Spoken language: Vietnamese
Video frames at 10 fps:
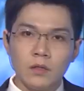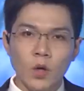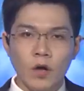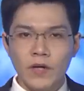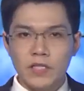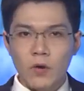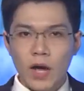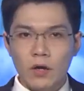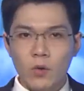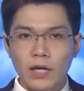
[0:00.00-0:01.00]
Thưa quý vị, sau
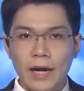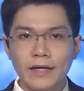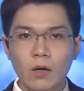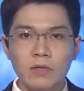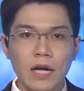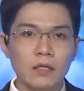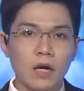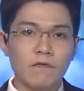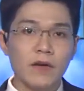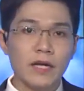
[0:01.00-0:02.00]
hàng loạt hành động ngang
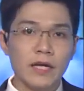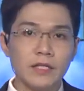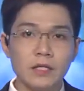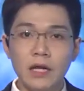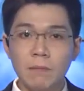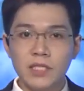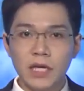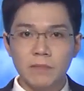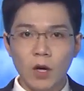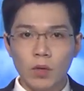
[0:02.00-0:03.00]
ngược phi lý như đâm
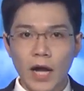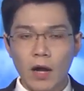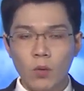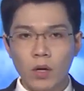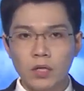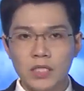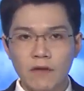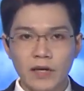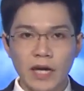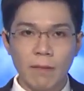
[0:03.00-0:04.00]
chìm tàu cá của ngư
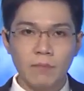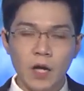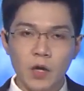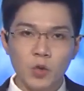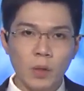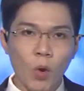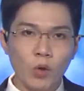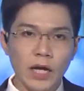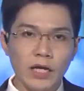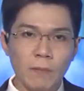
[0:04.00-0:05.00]
dân Việt Nam, tuyên
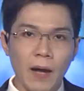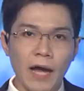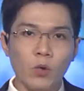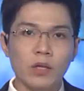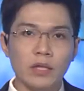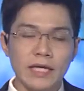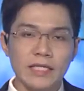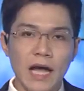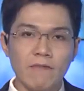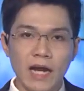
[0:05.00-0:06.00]
bố thành lập hai quận Tây
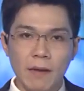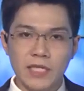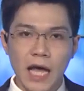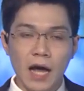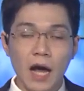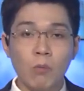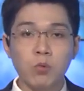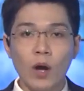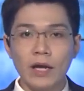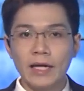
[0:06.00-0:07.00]
Sa và Nam Sa, hòng
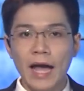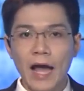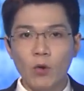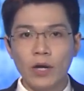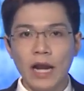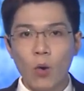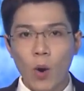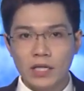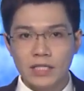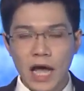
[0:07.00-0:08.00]
quản lý hai quần đảo
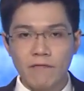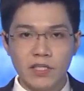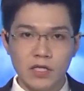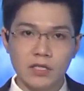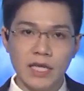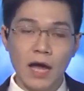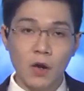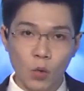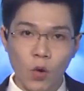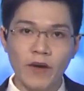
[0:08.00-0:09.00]
Hoàng Sa và Trường Sa
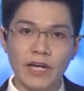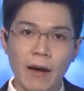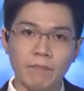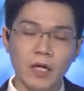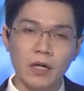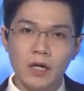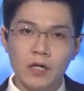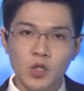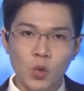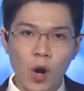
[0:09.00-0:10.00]
của Việt Nam,
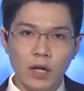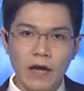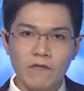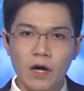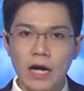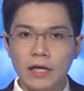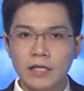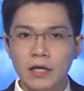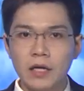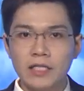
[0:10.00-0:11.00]
Trung Quốc lại vừa ngang
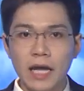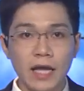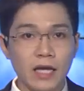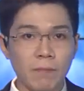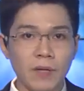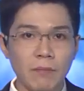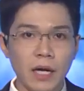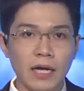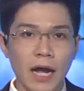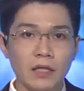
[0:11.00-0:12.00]
nhiên đưa ra lệnh cấm đánh
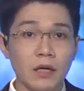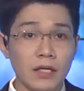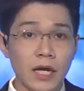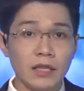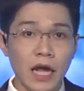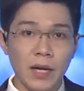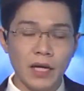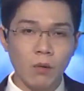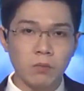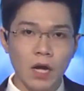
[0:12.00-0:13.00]
bắt cá thường niên tại Biển
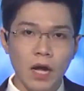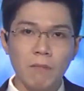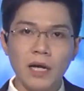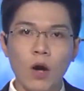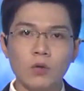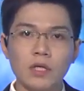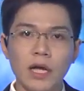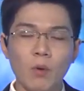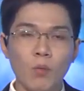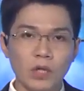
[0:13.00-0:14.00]
Đông, bắt đầu từ
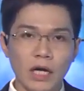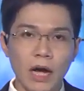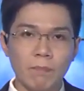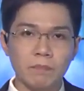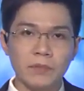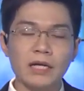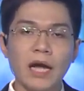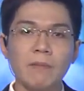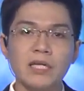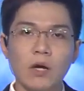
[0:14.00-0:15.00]
ngày 1 tháng 5 đến
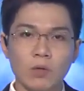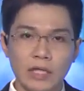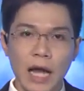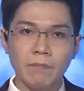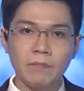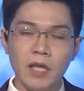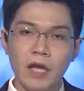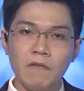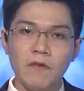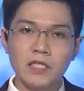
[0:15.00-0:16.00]
ngày 16 tháng 8,
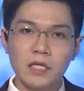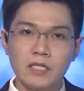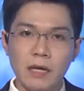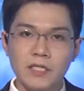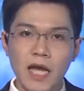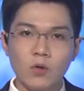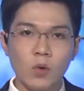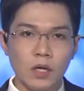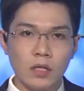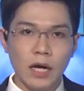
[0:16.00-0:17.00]
với sự giám sát
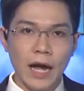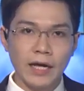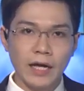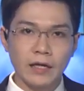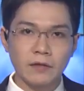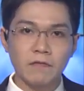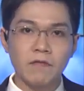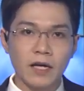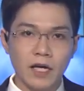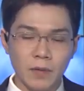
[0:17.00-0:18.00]
của lực lượng hải cảnh
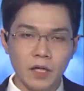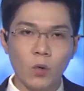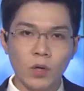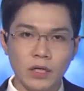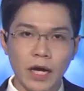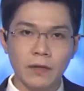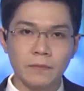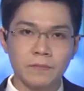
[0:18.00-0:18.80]
và kiểm ngư của nước này.